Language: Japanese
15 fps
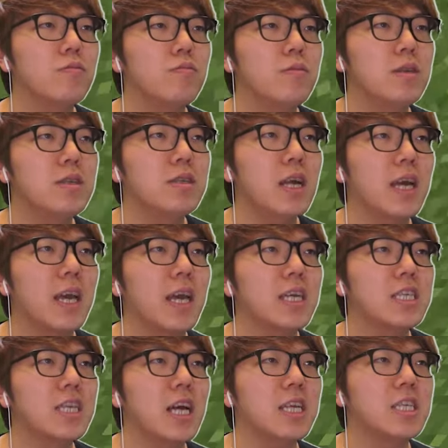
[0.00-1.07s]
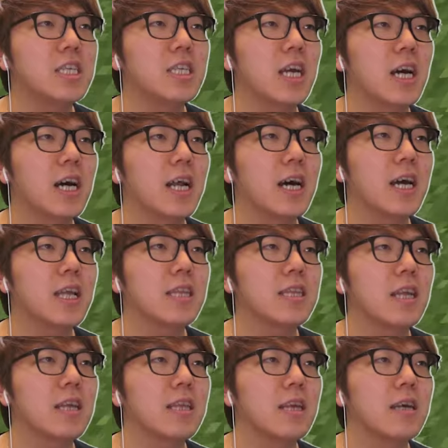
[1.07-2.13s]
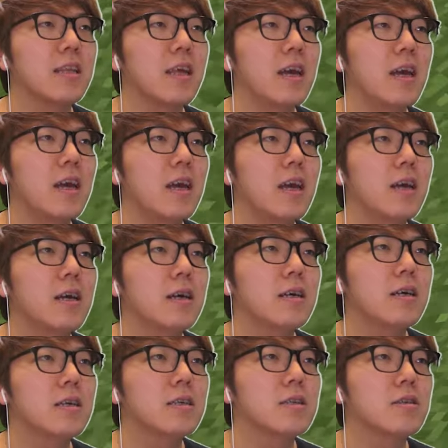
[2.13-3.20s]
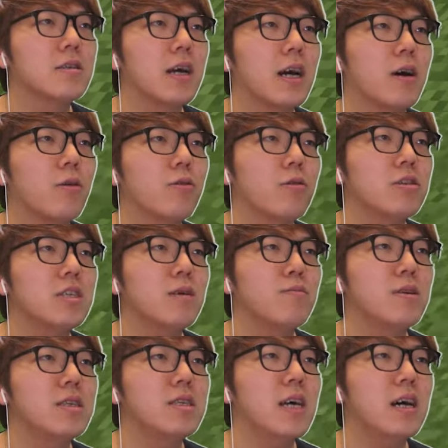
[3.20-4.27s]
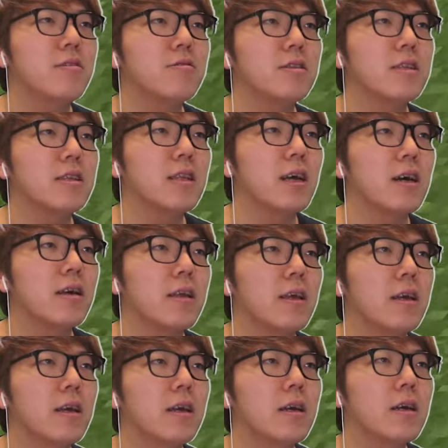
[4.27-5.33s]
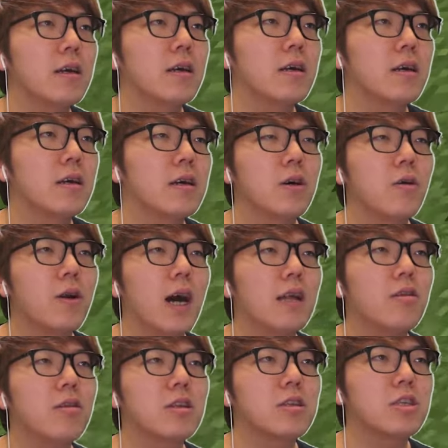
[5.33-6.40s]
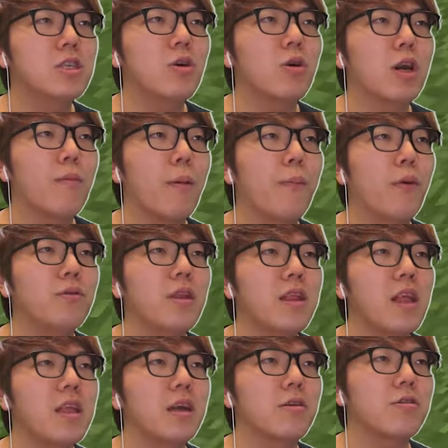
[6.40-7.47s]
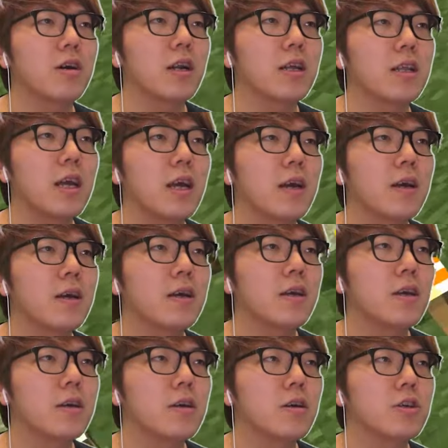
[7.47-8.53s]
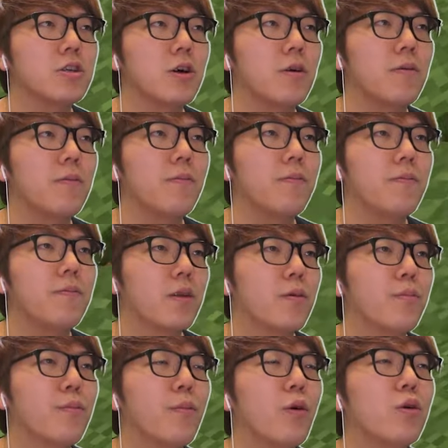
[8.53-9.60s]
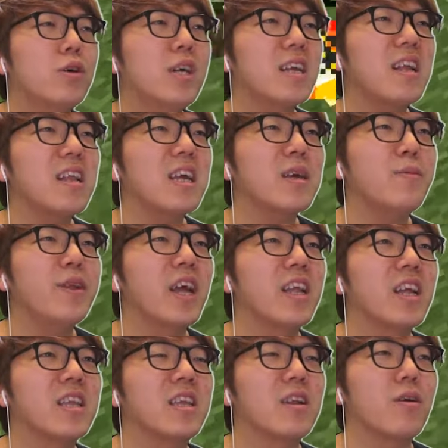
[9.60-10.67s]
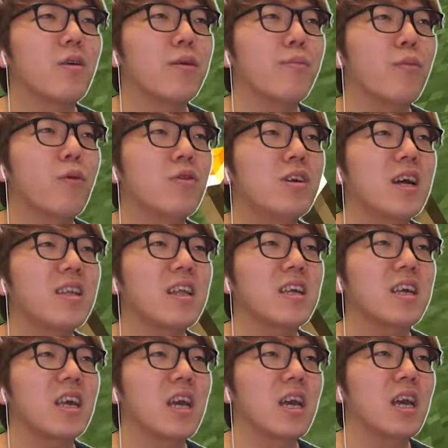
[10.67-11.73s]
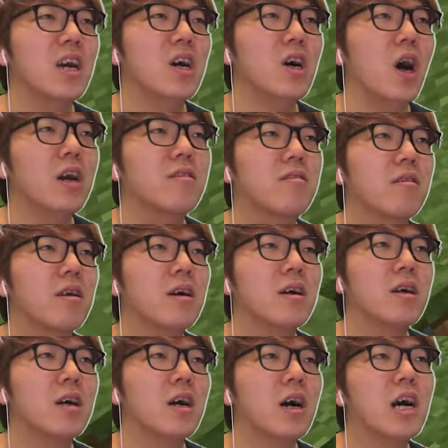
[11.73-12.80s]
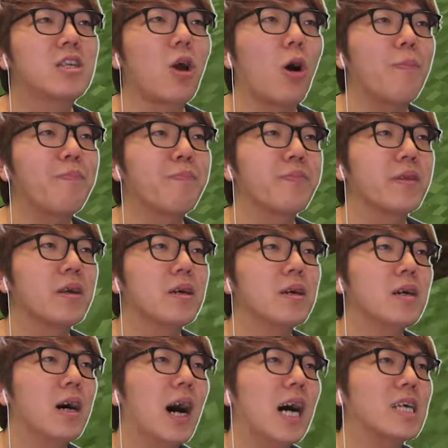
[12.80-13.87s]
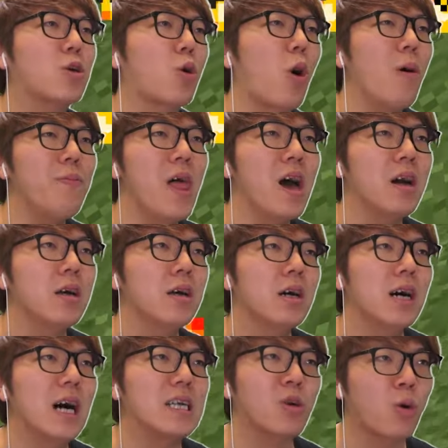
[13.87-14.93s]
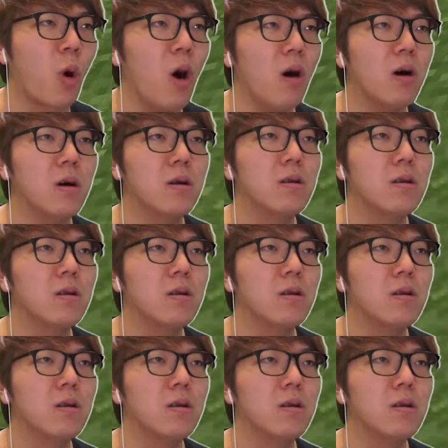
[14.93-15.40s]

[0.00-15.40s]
水で消したりしてからやったんだよねだからこの下水あるんだよねこれ後で土を置けばポンって出てくるからねよいしょモグラ叩きみたいになってるよこれモグラ叩きふっそこあそこあそこ